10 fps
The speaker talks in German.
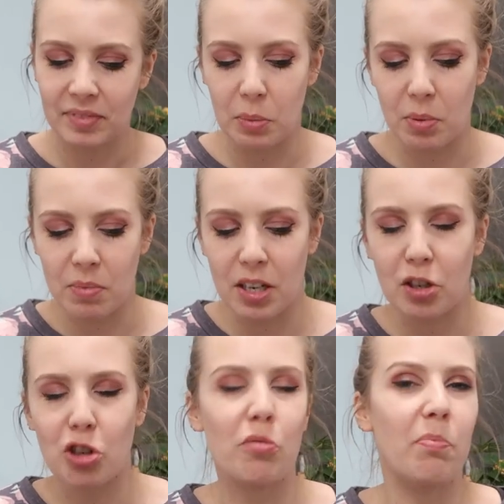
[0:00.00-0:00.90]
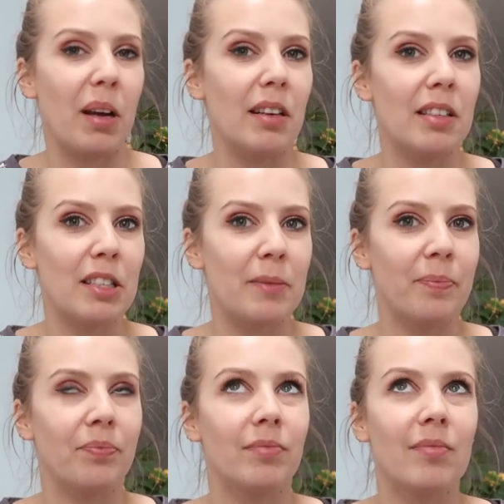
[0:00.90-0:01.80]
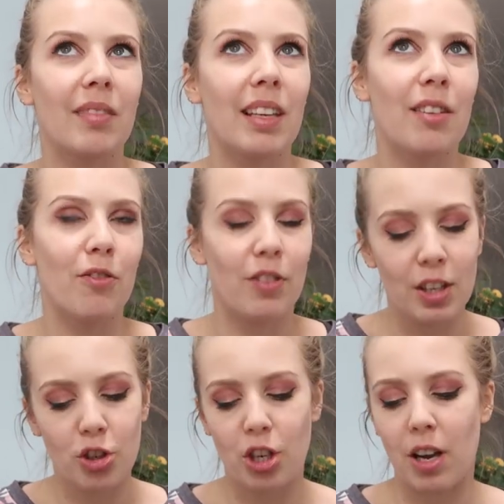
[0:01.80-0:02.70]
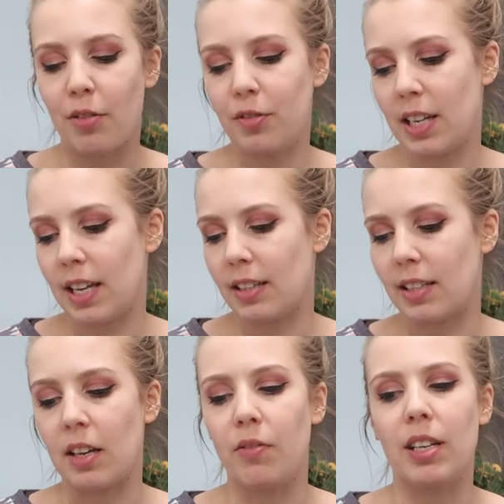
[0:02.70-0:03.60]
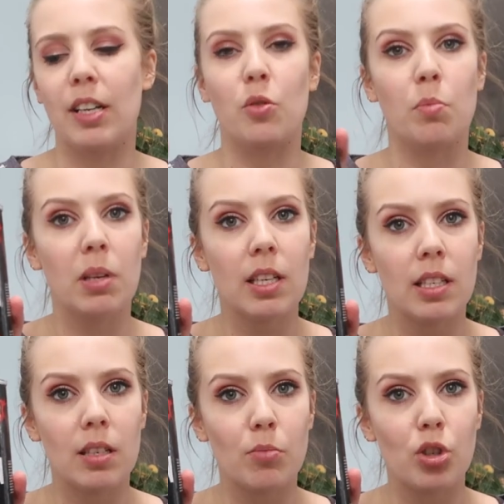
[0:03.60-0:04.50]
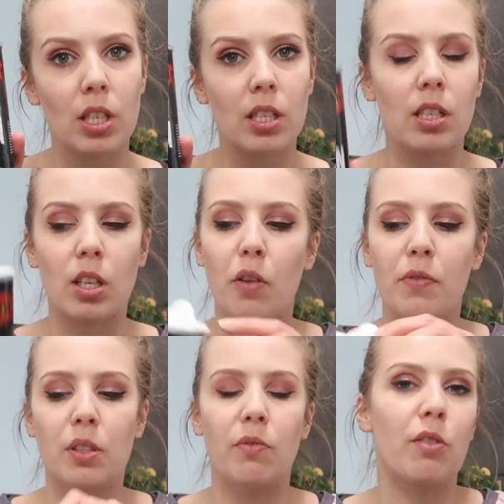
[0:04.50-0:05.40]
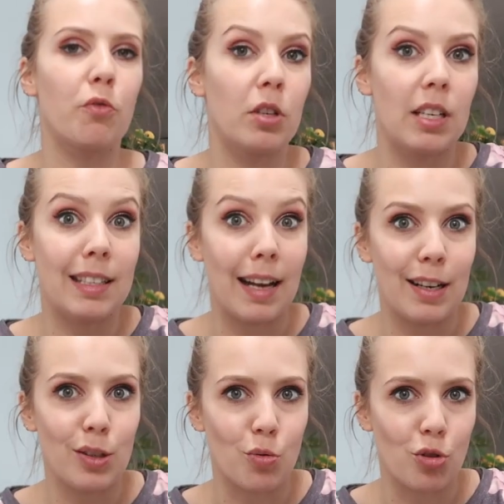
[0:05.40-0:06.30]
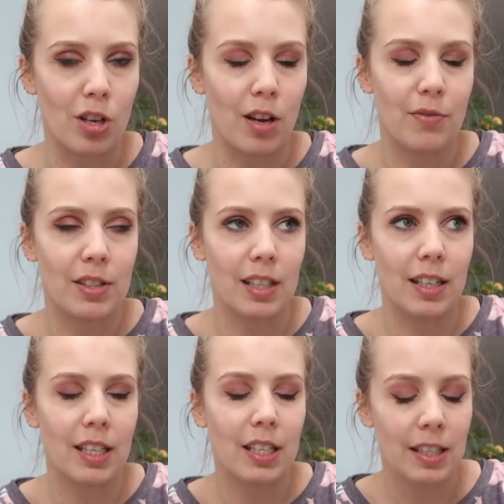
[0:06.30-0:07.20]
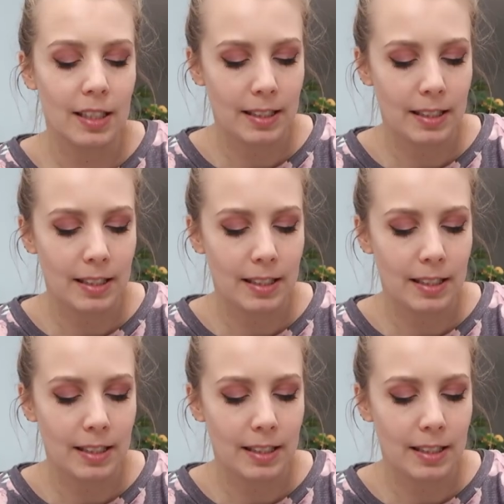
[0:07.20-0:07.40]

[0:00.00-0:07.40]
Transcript: Ich bin mal gespannt, wie scharf der jetzt sein wird. Also Medium steht hier drauf, es wird wohl nicht allzu scharf sein.